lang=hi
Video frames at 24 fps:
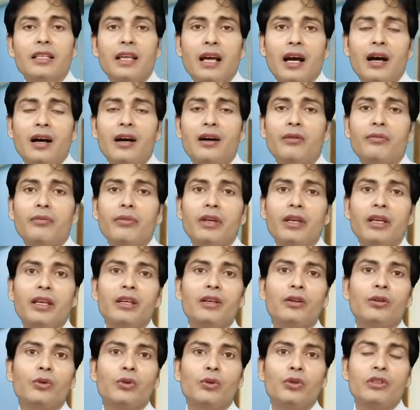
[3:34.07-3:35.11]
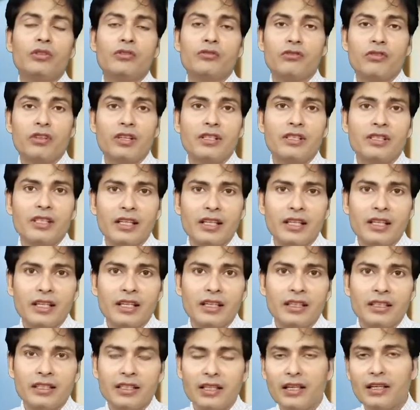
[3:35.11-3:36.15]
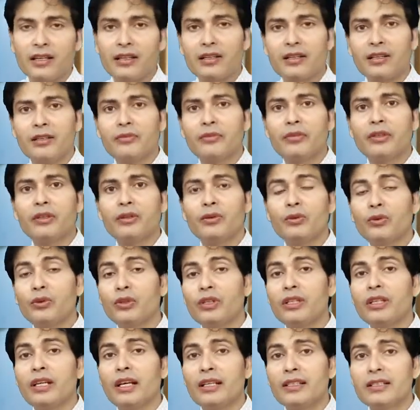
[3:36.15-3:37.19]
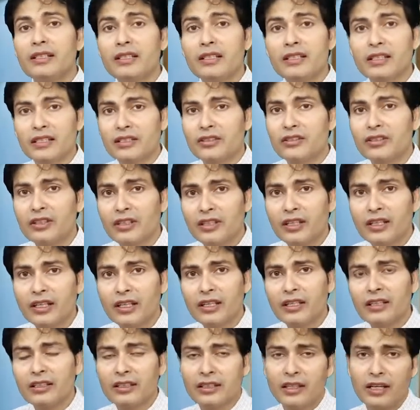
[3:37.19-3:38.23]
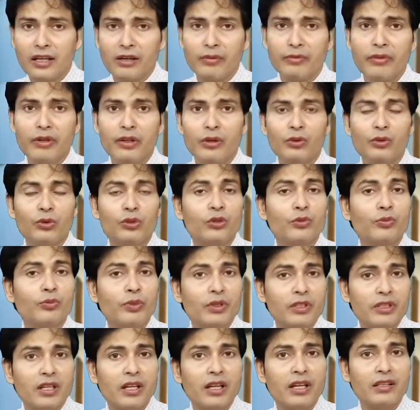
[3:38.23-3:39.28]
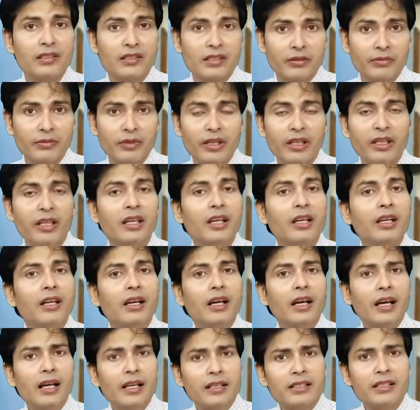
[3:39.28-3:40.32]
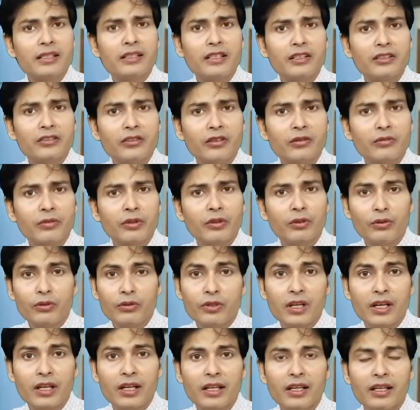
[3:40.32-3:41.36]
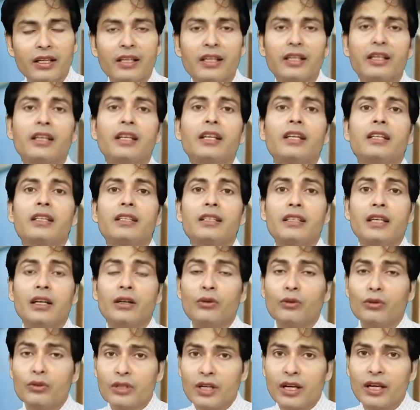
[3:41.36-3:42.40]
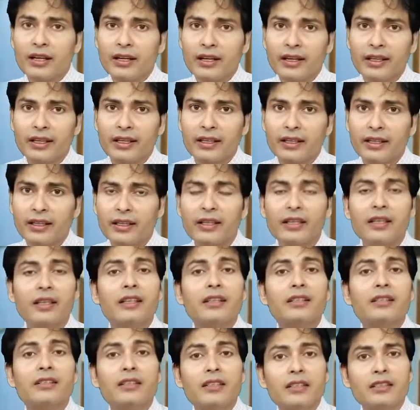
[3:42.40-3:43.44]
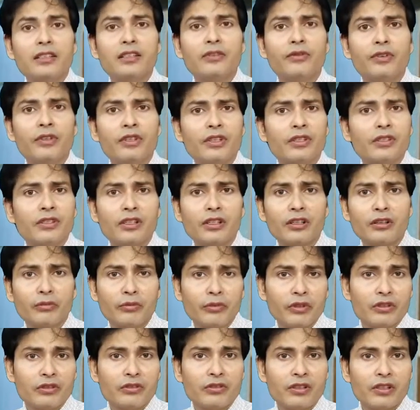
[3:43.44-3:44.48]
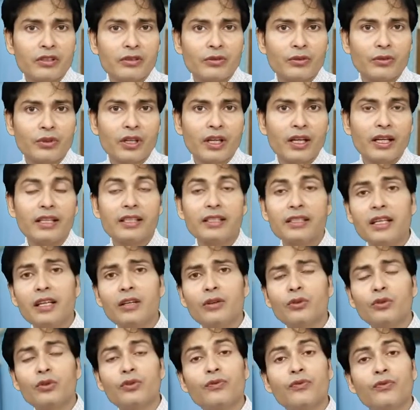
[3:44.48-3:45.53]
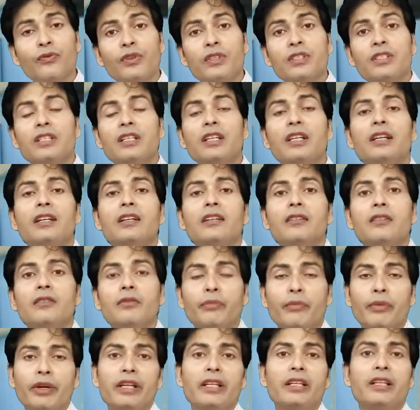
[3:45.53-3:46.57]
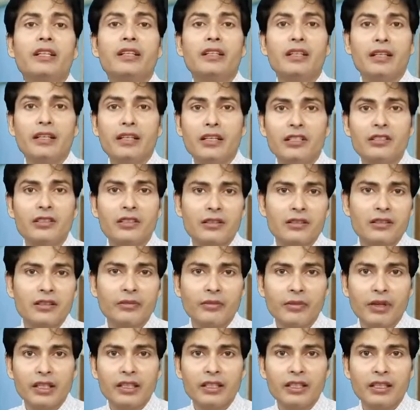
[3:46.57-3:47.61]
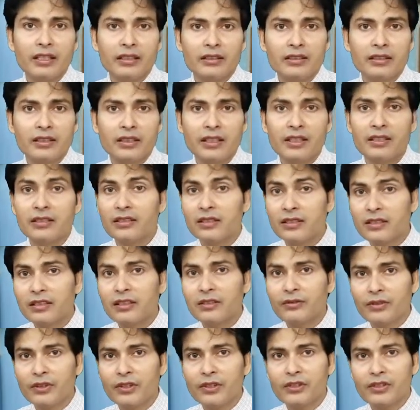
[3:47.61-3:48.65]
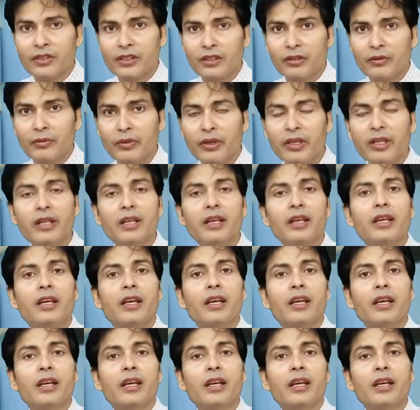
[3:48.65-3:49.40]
क्या हमें कोई स्ट्रेस है क्या हमें कोई ऐसी टेंशन है या हमने कुछ पिछला समय ऐसी टेंशन में गुजारा है या गुजार रहे हैं जिसकी वजह से हमें स्ट्रेस हो रहा है या कुछ फिज़िकल मेडिकल कंडीशंस हमारी ऐसी हैं जिसकी वजह से हमें